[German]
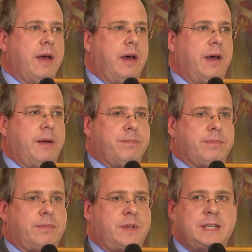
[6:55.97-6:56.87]

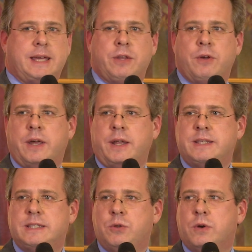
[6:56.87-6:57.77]
Ähm, diese Kategorien
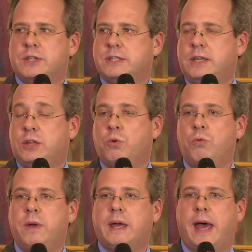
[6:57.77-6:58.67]
sind durchaus nicht
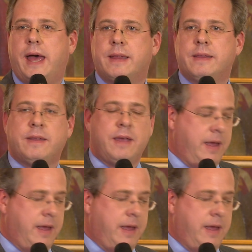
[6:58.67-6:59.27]
unbekannt.